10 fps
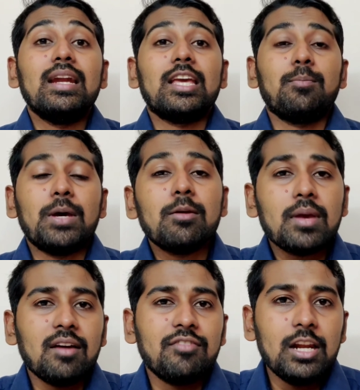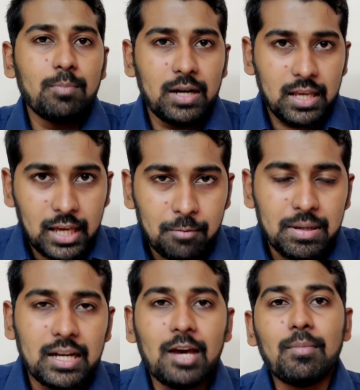நீங்கள் பெருமையாக ஃபீல் பண்ணுங்க
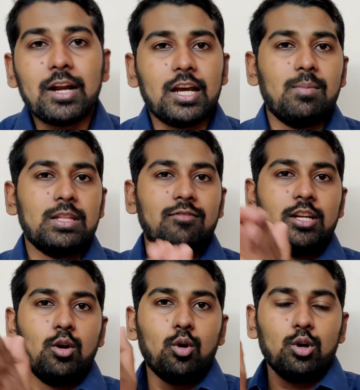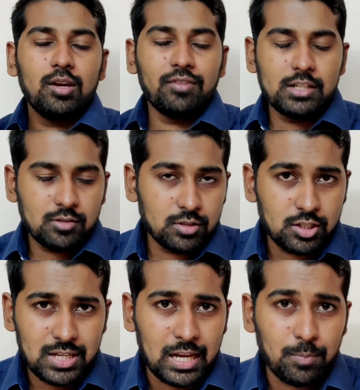அப்படின்னா மறக்காமல் இந்த வீடியோ உங்களுடைய ஃப்ரெண்ட்ஸ்க்கு
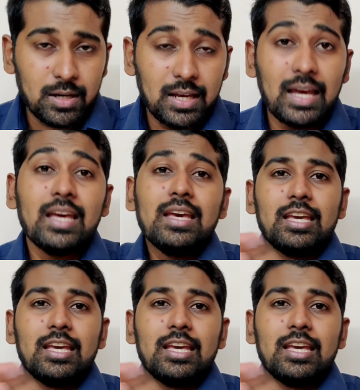வந்து ஷேர் பண்ணுங்கள்